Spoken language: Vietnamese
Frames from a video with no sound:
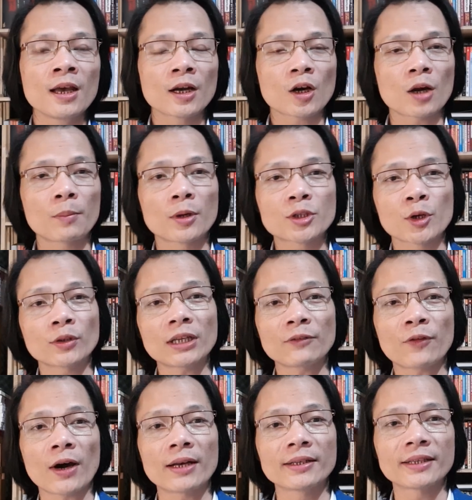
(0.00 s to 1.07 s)
Còn một số thành
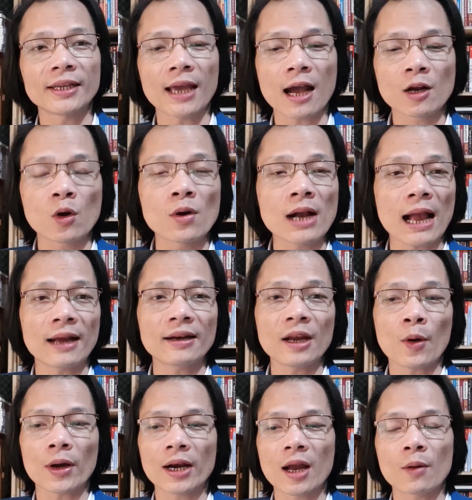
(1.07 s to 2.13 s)
phần thì à, cố gắng để
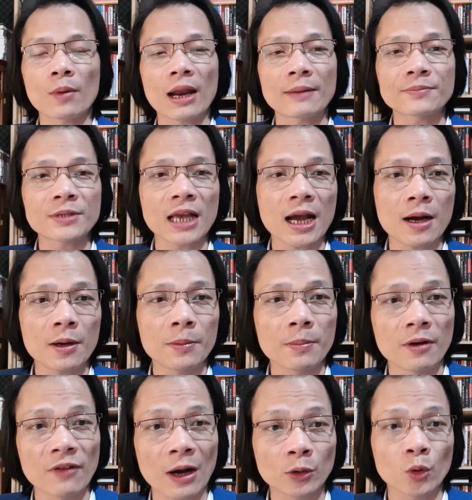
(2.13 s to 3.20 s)
hoạt động làm sao
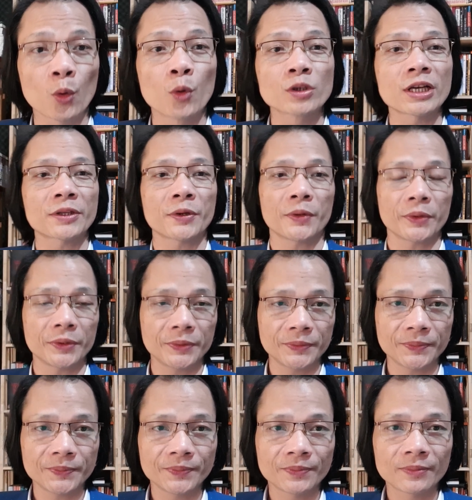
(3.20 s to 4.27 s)
mà vào tù ra tội,
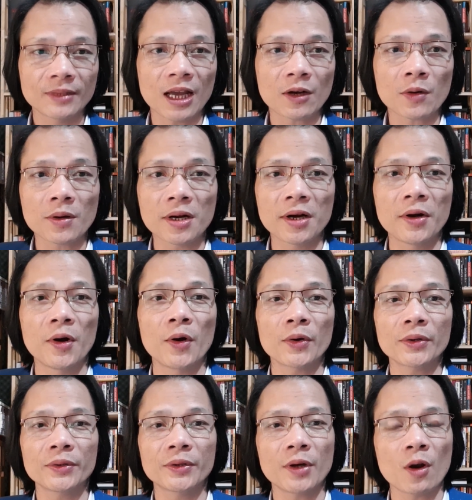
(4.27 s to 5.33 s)
để có cơ hội
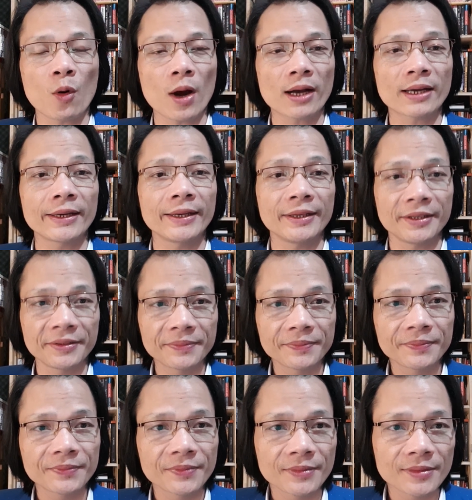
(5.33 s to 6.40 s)
đó là Hoa Kỳ
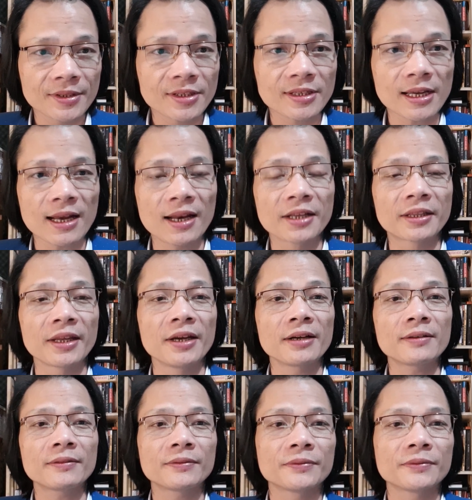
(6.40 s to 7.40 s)
sẽ lên tiếng